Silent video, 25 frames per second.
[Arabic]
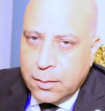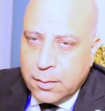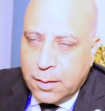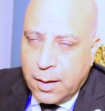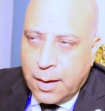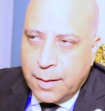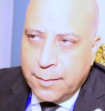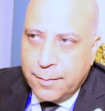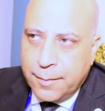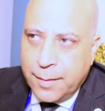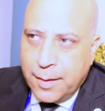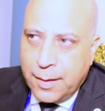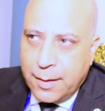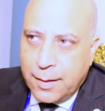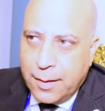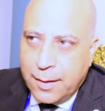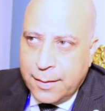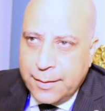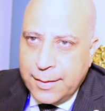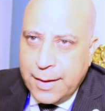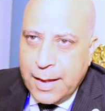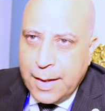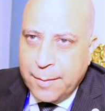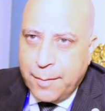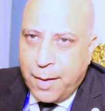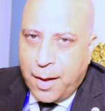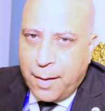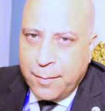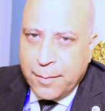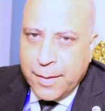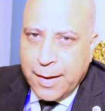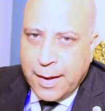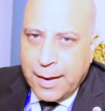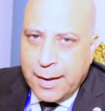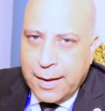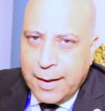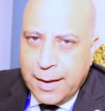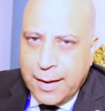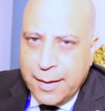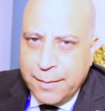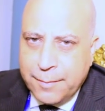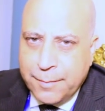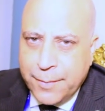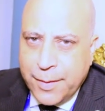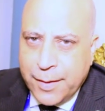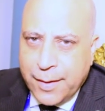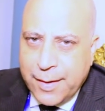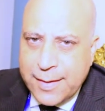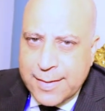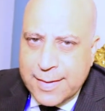طيب آه، النائب عمرو
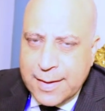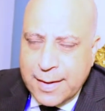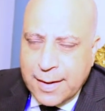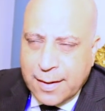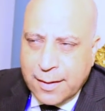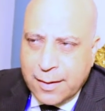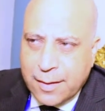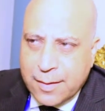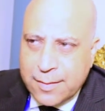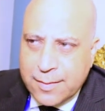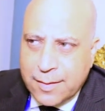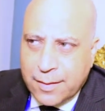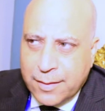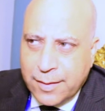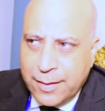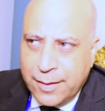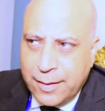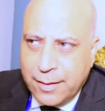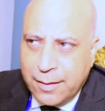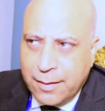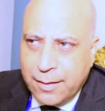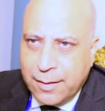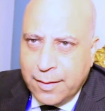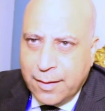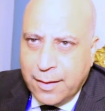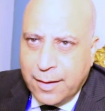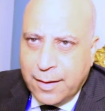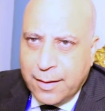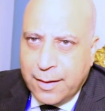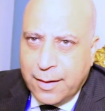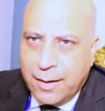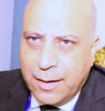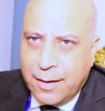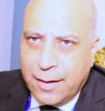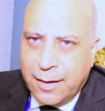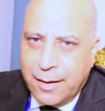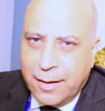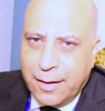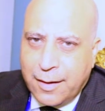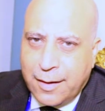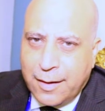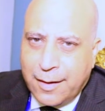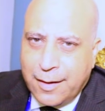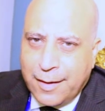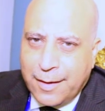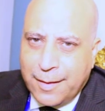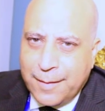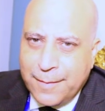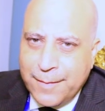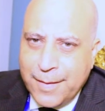غلاب رئيس اللجنه الاقتصاديه آه،
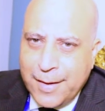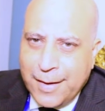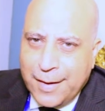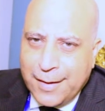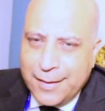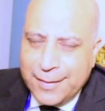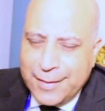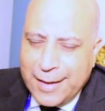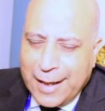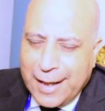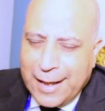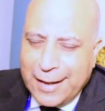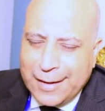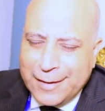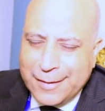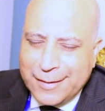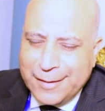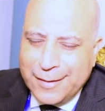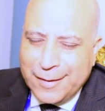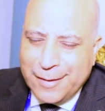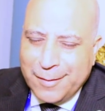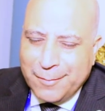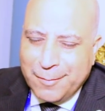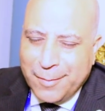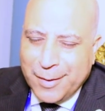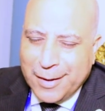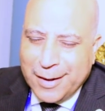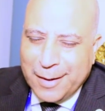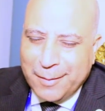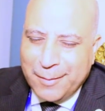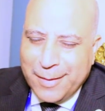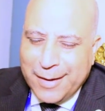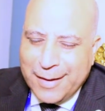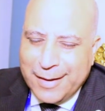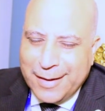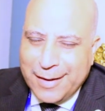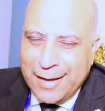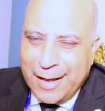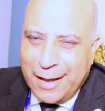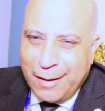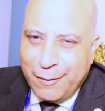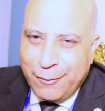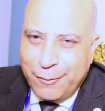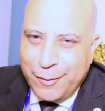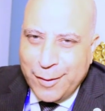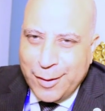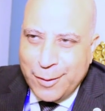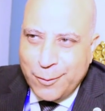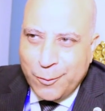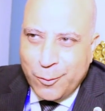انا دخلت البرلمان
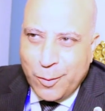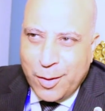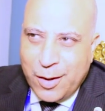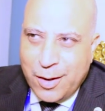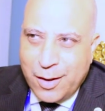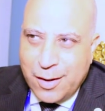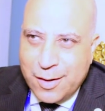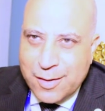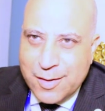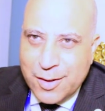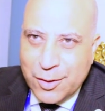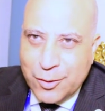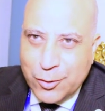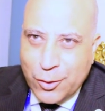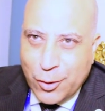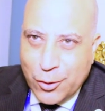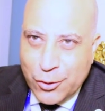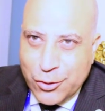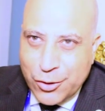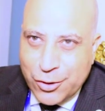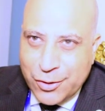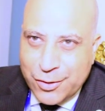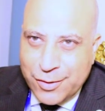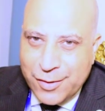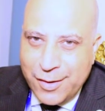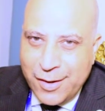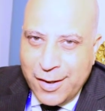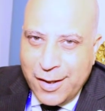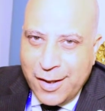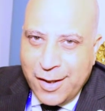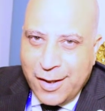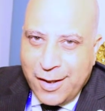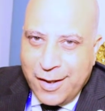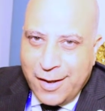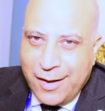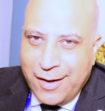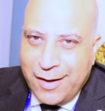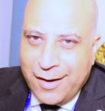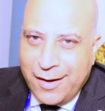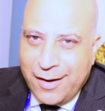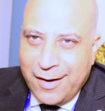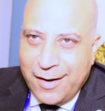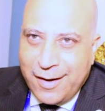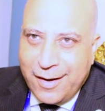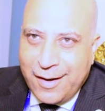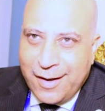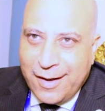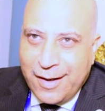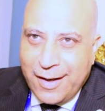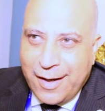2016
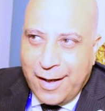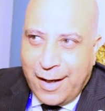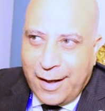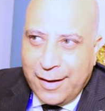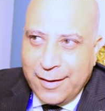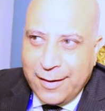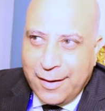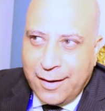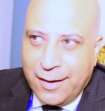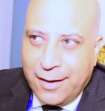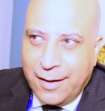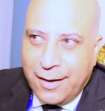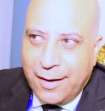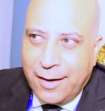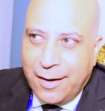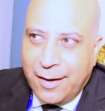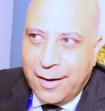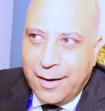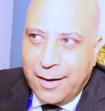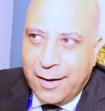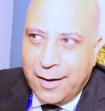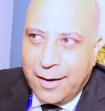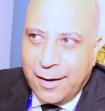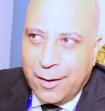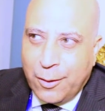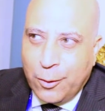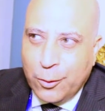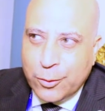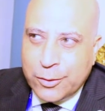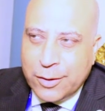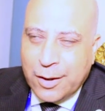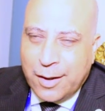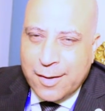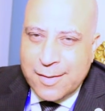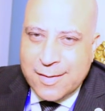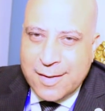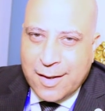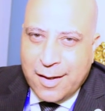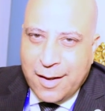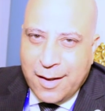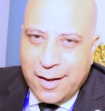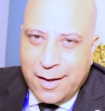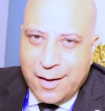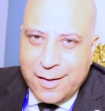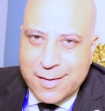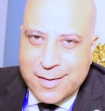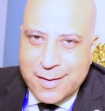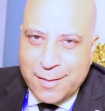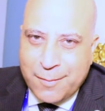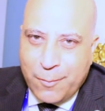آه، احنا كنت اصلا
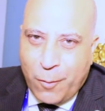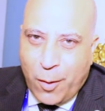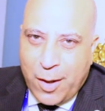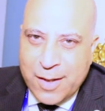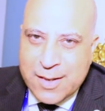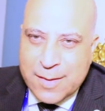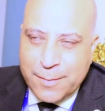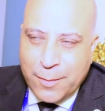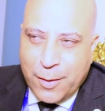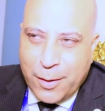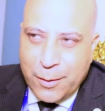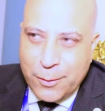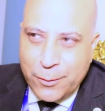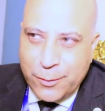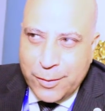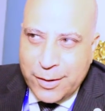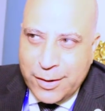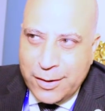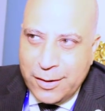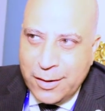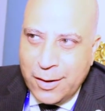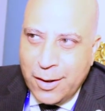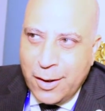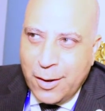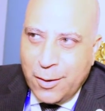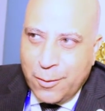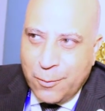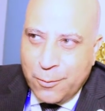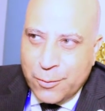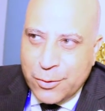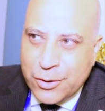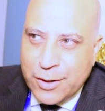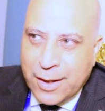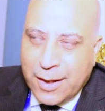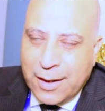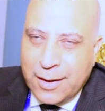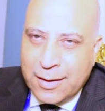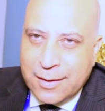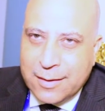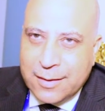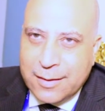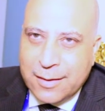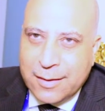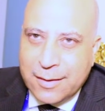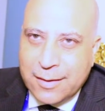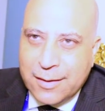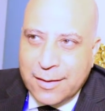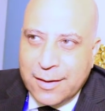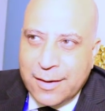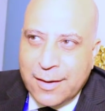انا اصلا محاسب قانوني واشتغلت
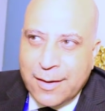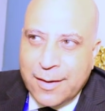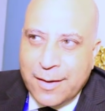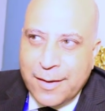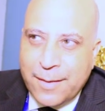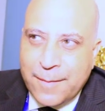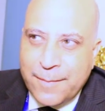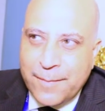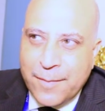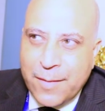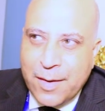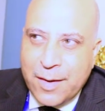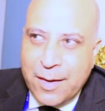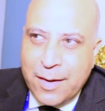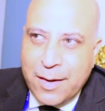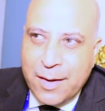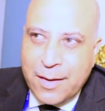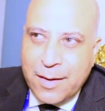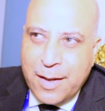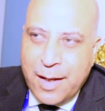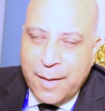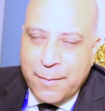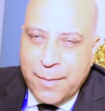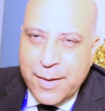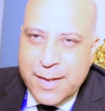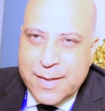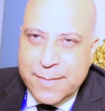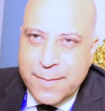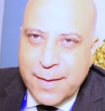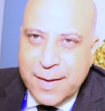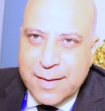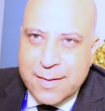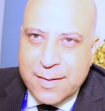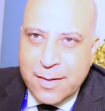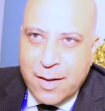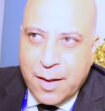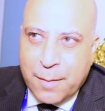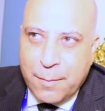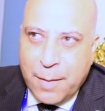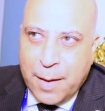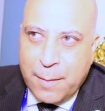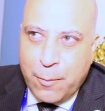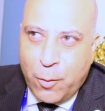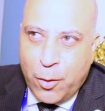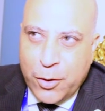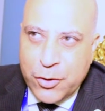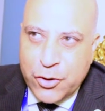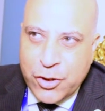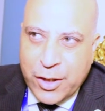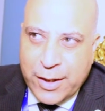نائب رئيس مجلس اداره
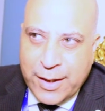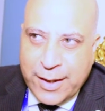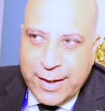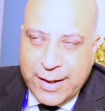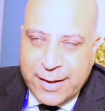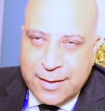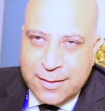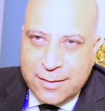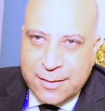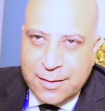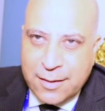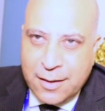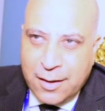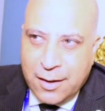مجموعه شركات